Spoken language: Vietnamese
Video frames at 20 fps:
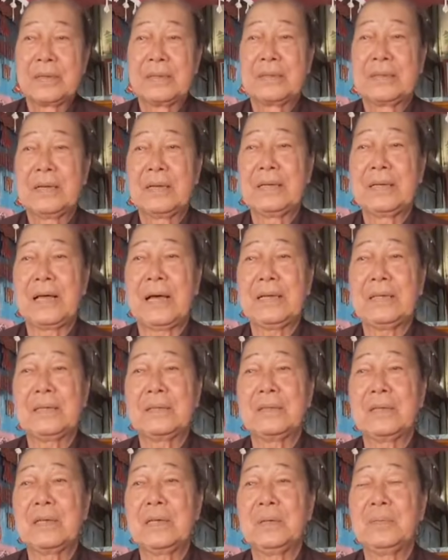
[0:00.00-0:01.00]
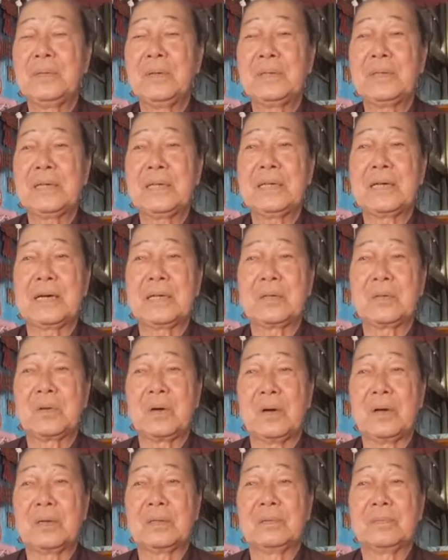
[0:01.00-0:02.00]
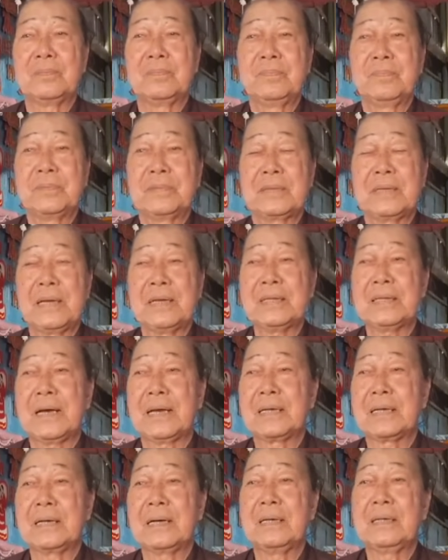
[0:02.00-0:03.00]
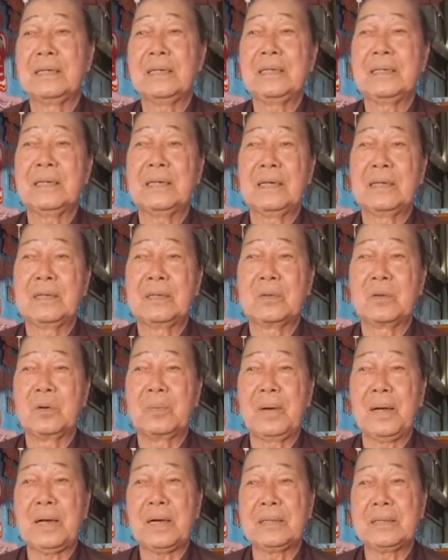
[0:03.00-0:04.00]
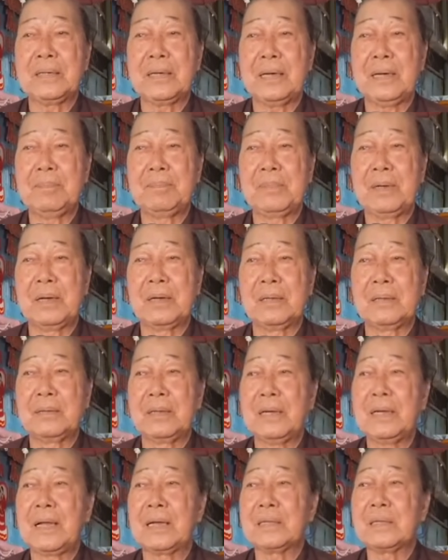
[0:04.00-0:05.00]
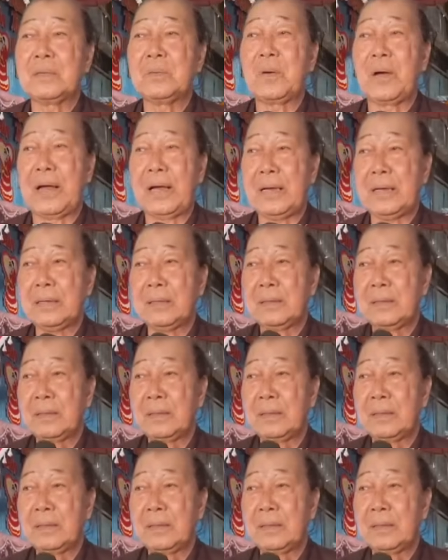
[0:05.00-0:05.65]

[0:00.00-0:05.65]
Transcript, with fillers: xin đại diện cho địa phương cháy nhà vào đoàn chân thành gửi đến gia đình cô bác anh chị em lời vấn an sức khỏe